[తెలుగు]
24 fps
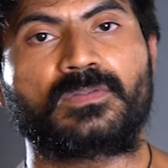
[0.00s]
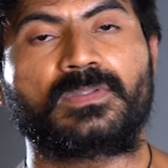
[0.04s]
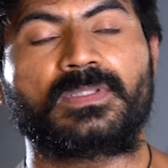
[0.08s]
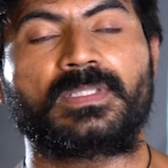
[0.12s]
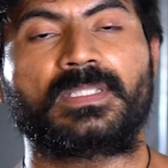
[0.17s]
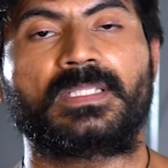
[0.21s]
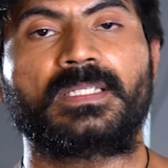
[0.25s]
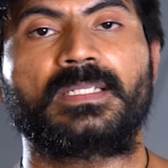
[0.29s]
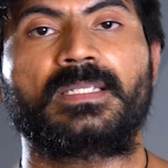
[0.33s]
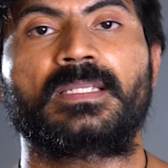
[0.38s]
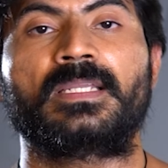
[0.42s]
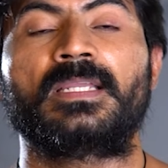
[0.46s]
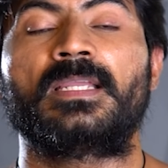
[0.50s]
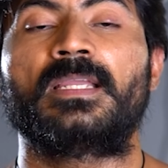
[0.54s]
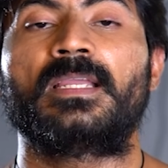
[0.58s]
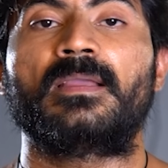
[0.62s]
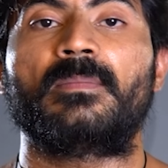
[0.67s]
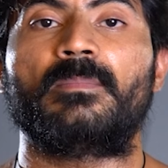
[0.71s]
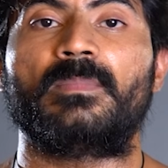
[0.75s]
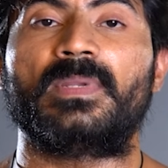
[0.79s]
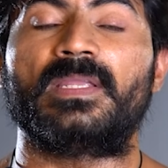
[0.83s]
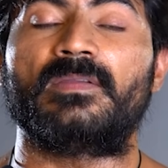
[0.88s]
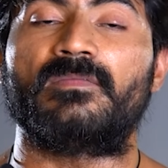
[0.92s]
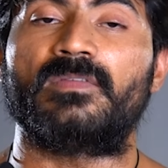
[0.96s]
అవుతుంది
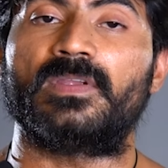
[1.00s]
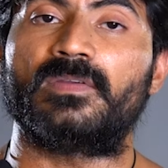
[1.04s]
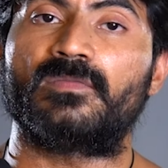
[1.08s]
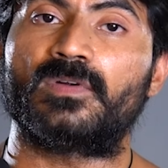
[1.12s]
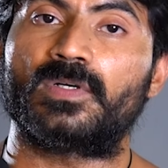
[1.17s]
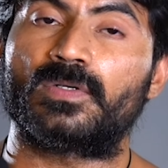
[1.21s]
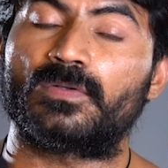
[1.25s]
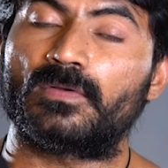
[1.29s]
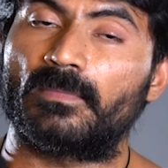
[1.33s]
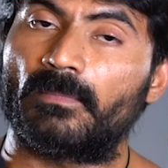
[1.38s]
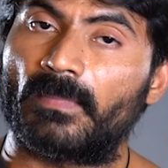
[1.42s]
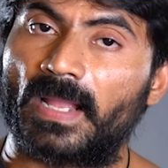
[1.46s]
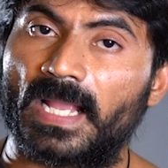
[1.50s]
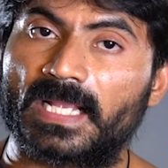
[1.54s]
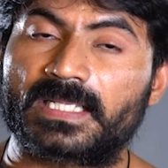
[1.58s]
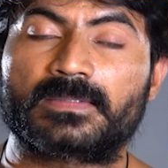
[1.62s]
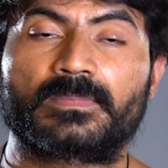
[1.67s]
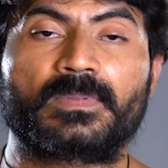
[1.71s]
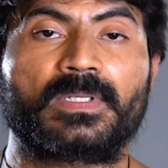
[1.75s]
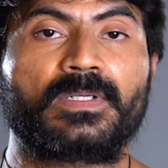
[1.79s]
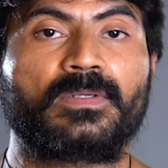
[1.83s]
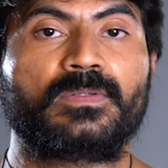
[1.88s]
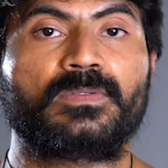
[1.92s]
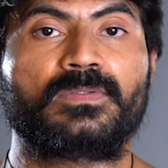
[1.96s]
మీ వివో టూ మ్యాక్స్
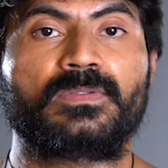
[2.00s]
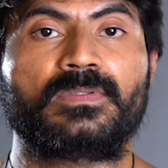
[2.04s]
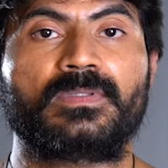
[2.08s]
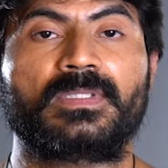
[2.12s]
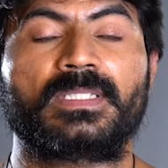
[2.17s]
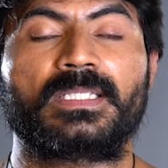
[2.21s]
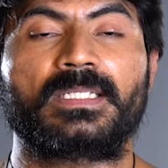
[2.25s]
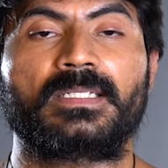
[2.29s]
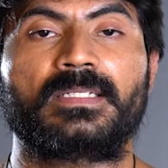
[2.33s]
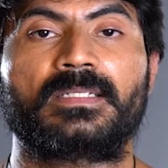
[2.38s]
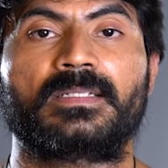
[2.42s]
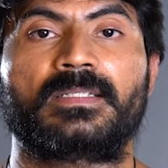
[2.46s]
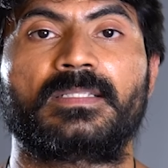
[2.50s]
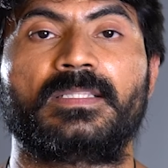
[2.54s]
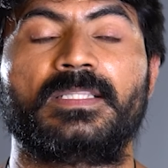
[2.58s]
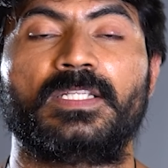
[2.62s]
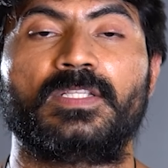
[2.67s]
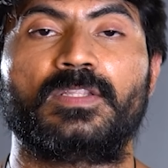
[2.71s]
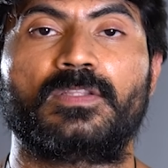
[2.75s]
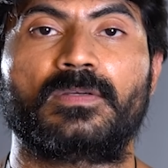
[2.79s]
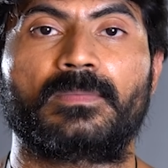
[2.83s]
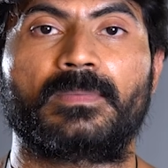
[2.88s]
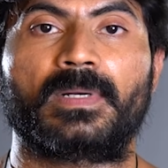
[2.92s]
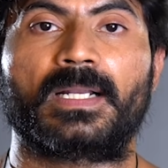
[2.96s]
పెరుగుతుంది
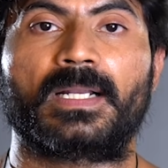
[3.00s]
దీంతో